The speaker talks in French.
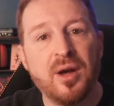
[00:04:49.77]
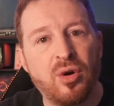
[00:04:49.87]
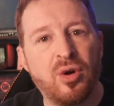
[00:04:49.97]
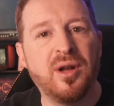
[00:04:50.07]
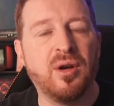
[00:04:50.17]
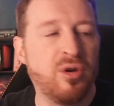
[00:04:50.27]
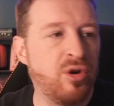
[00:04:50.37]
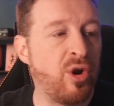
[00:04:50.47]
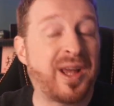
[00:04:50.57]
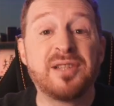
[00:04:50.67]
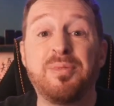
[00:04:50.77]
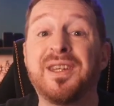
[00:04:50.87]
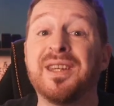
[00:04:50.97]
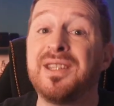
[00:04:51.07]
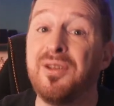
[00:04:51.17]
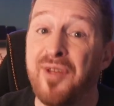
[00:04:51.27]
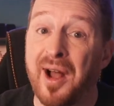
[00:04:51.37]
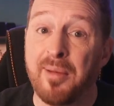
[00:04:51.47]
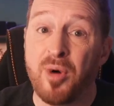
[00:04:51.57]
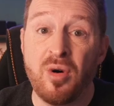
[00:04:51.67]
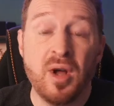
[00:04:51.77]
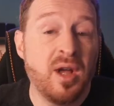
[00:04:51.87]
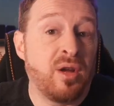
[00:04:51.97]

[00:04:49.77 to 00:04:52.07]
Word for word: euh, leur expliquer différemment